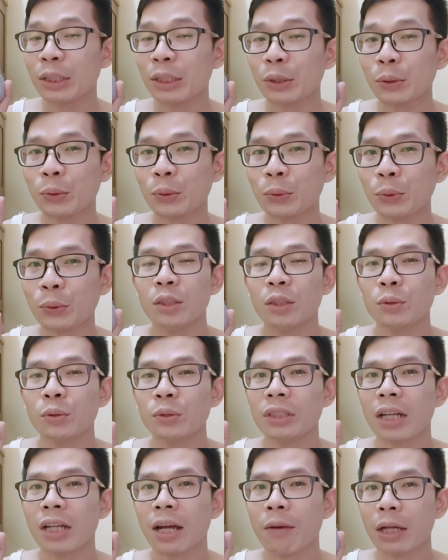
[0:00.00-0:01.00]

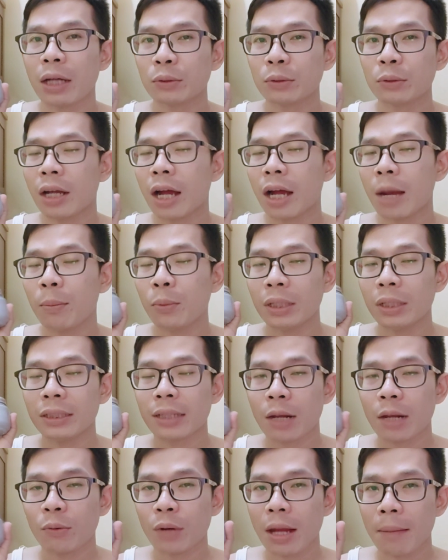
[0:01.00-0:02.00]
itu jangka waktunya nggak boleh
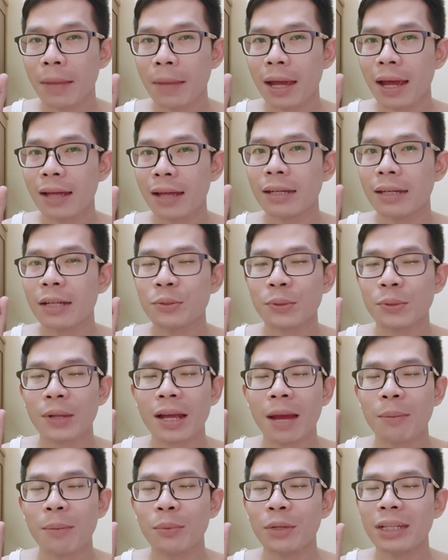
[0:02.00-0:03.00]
terlalu lama dan
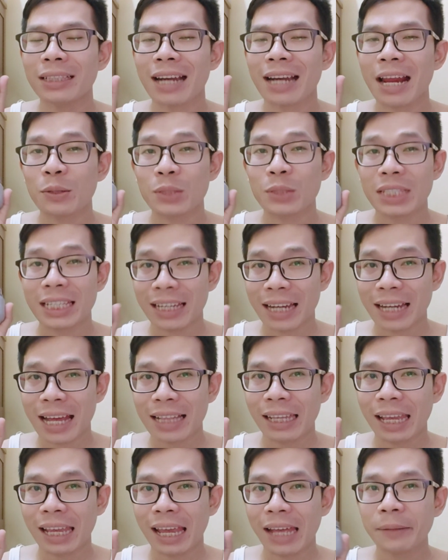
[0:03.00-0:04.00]
juga nggak boleh terlalu
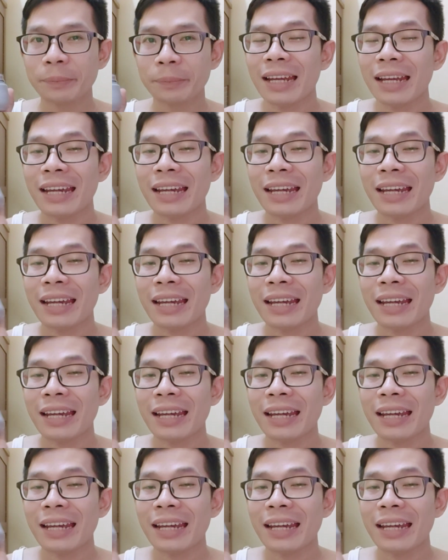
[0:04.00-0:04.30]
singkat ya.